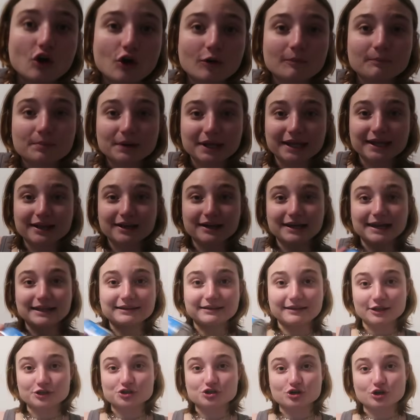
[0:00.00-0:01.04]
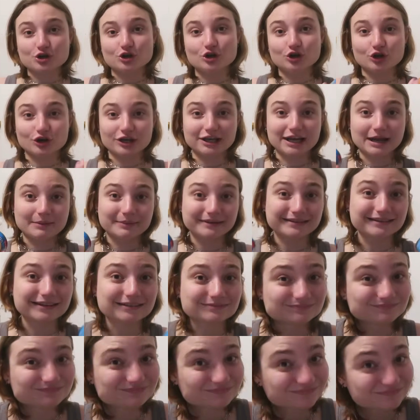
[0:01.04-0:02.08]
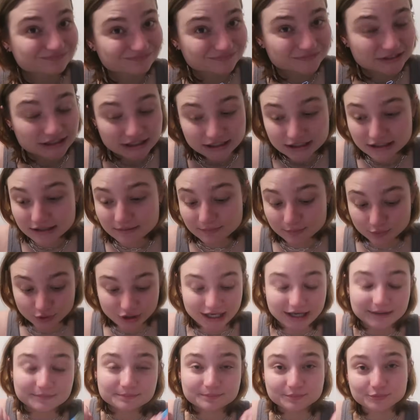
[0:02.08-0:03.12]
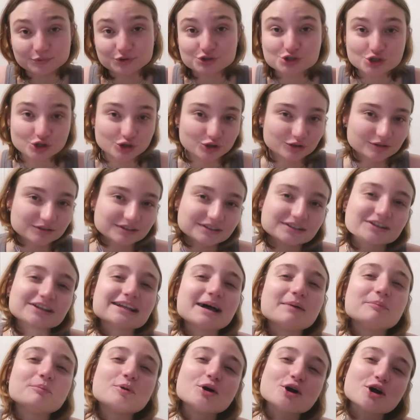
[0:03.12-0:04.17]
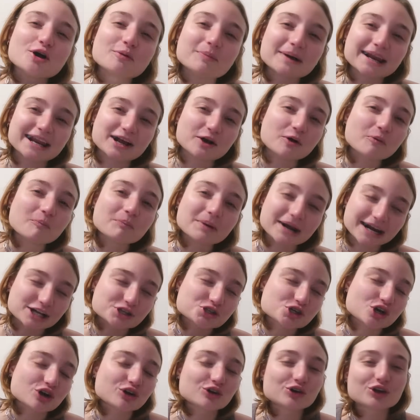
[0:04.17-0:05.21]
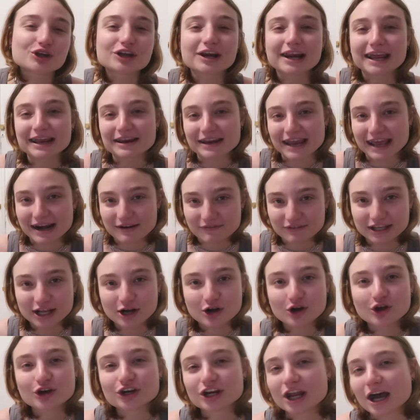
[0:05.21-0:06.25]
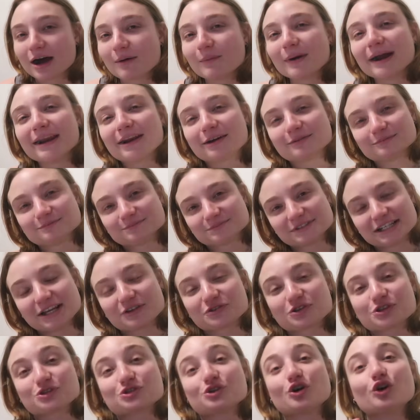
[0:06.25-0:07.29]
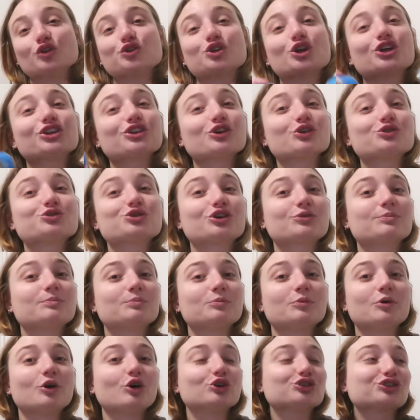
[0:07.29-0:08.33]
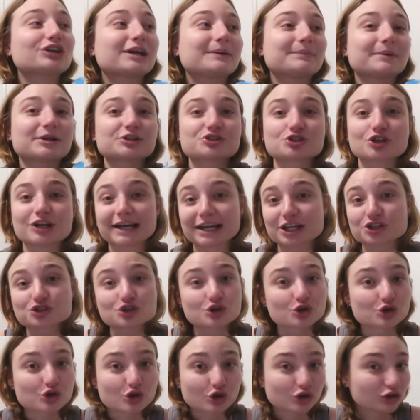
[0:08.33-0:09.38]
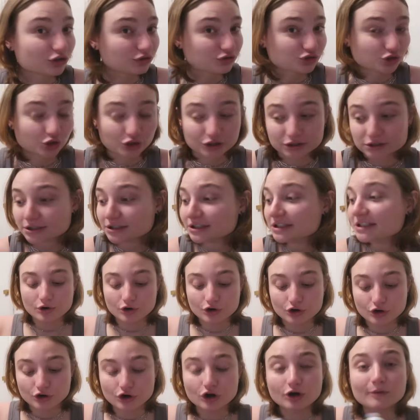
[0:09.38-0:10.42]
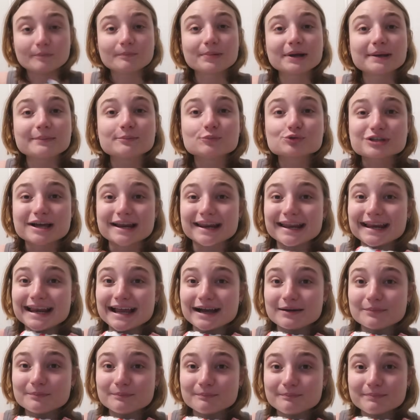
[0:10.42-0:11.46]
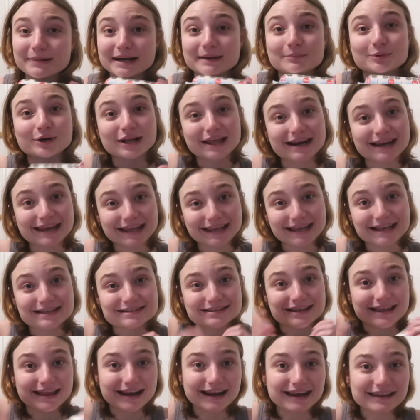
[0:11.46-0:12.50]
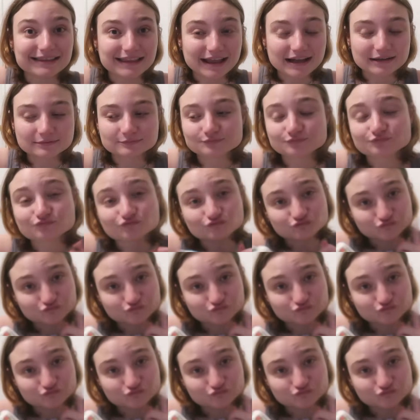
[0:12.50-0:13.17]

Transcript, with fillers: Compré latas de choclo, lógicamente, porque yo tampoco para comprar el choclo y hervirlo, no, bueno. Eso es otra persona que yo no soy. Compré musarela para ponerle que se derrita,